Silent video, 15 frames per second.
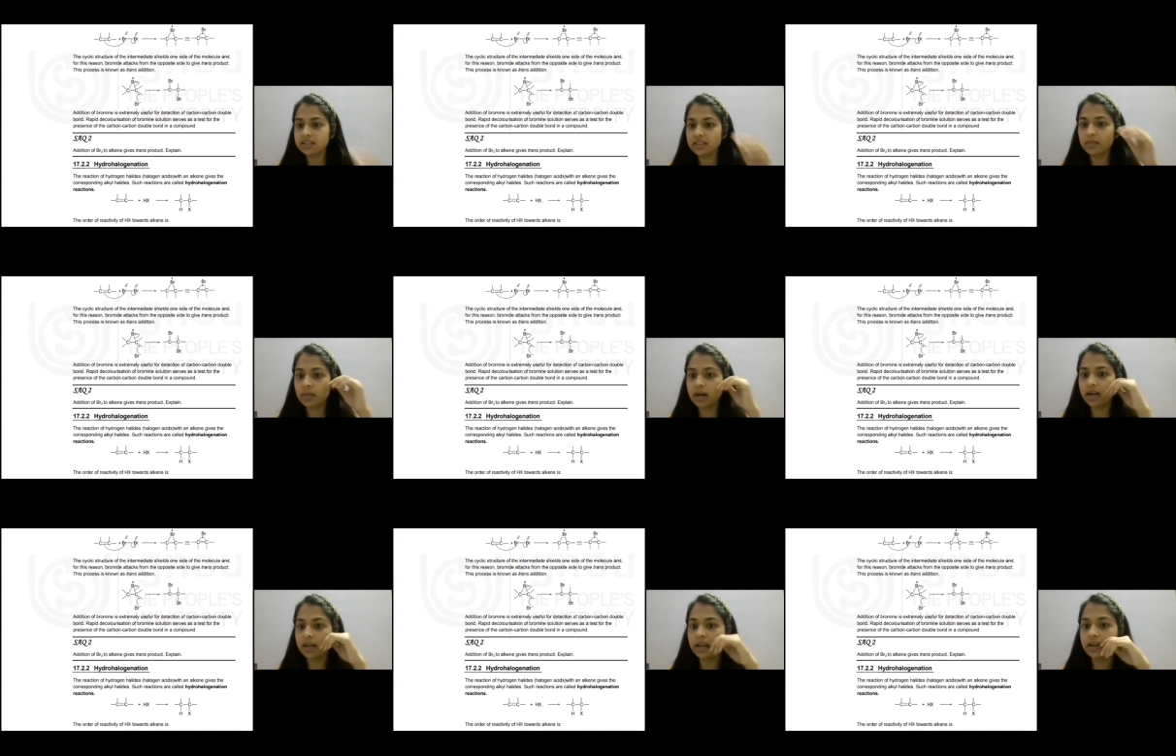सब
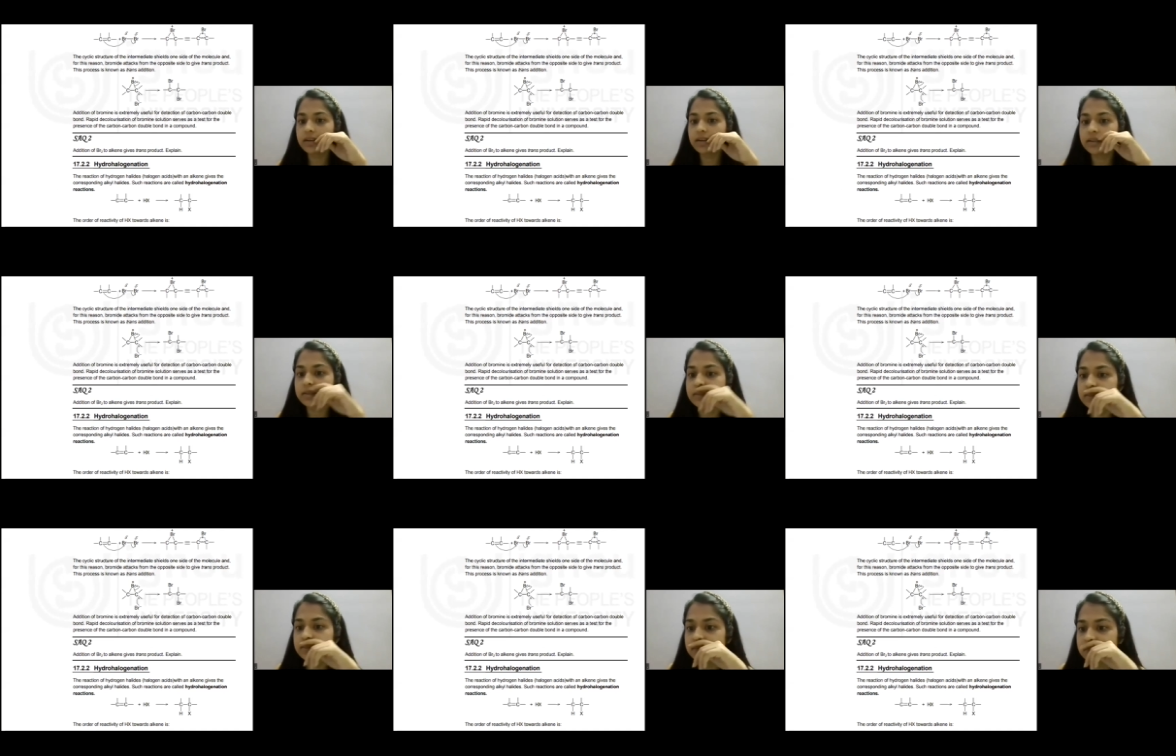आ गए
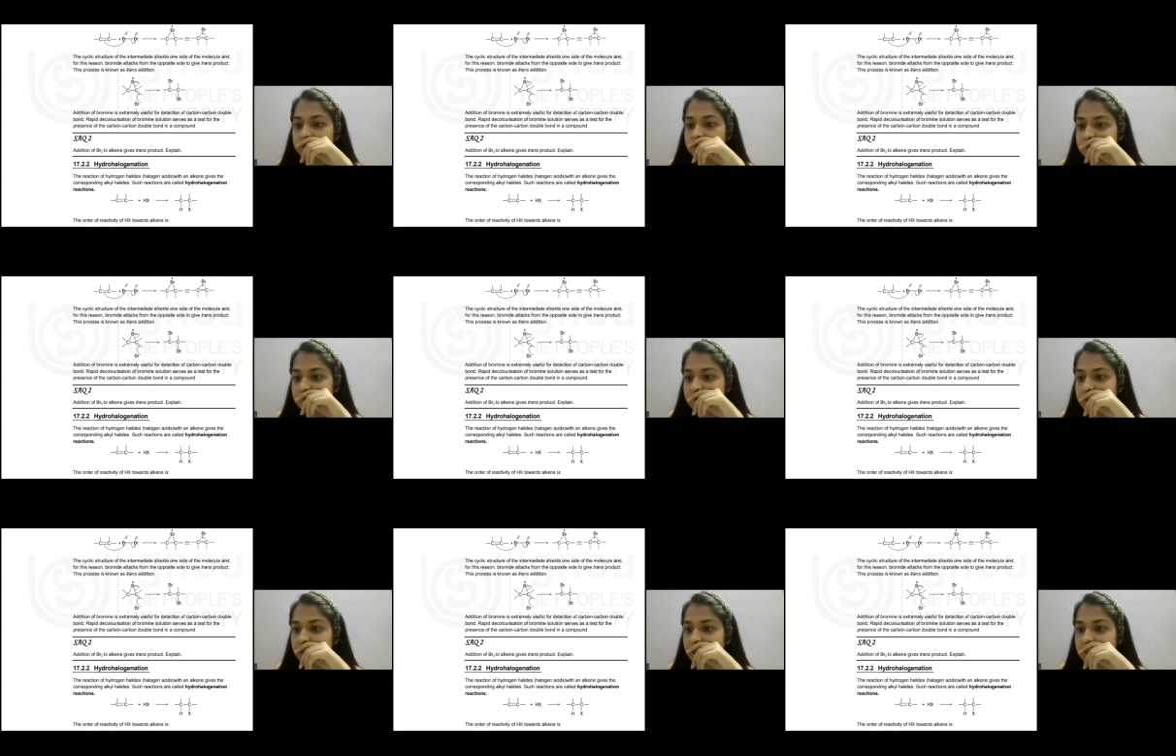
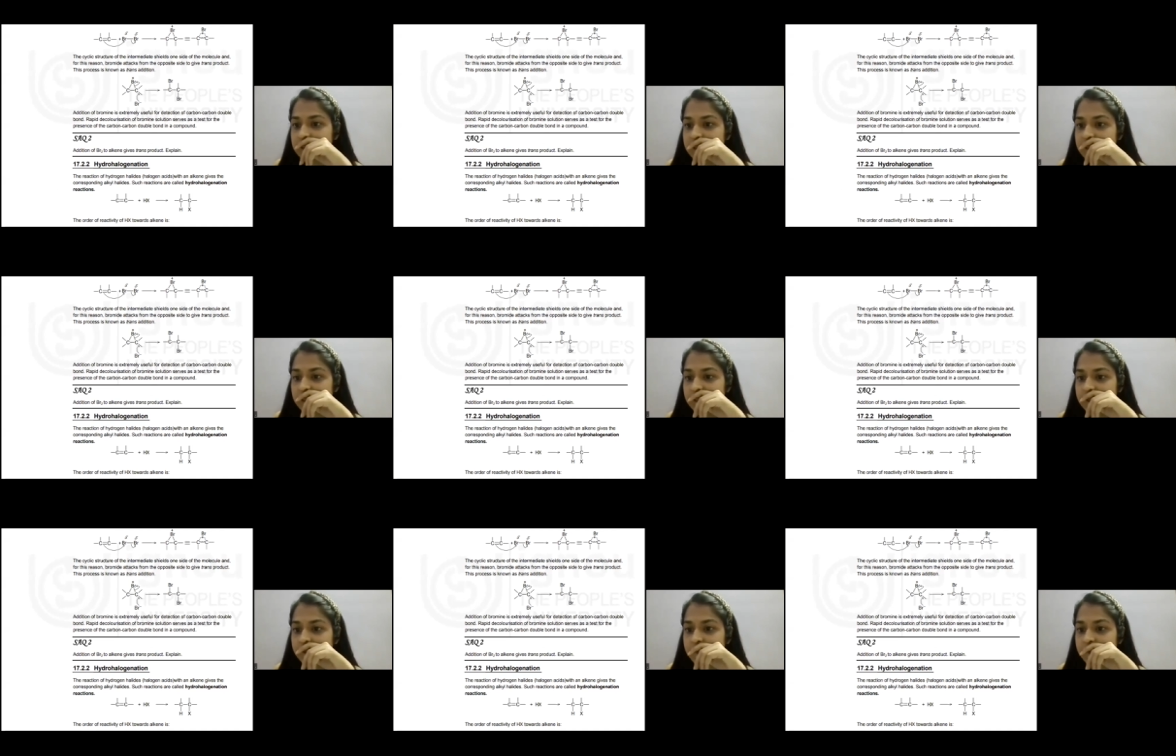
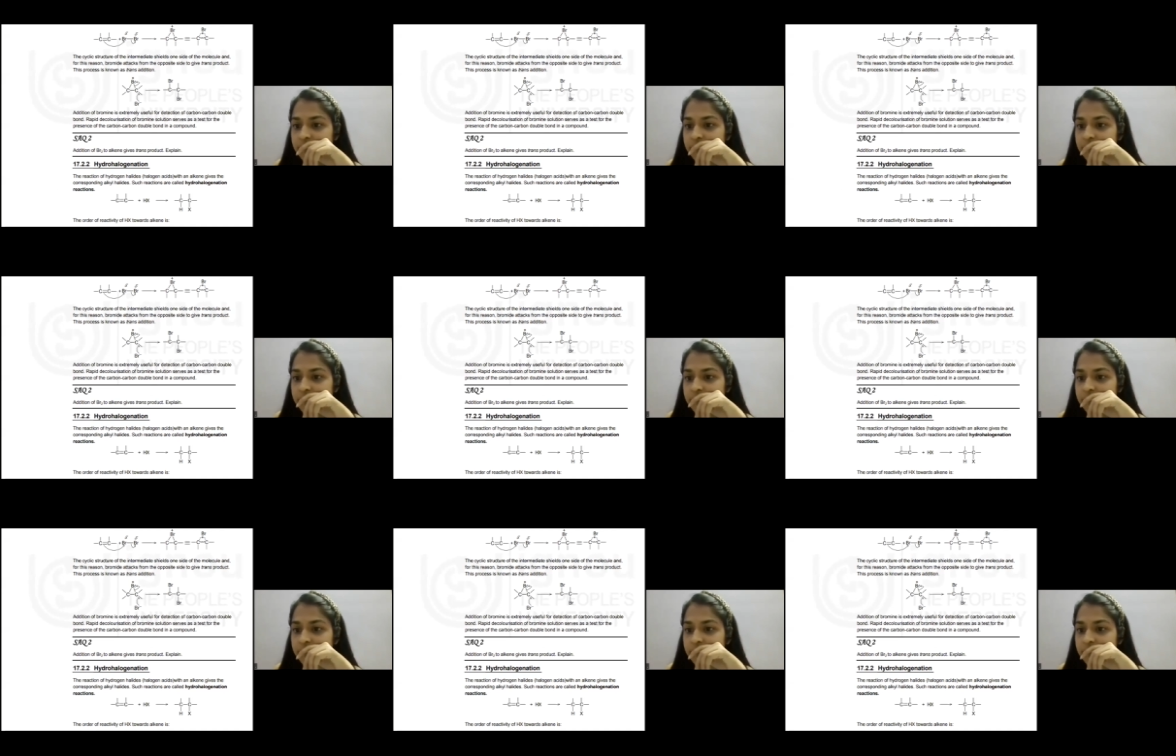नैन्सी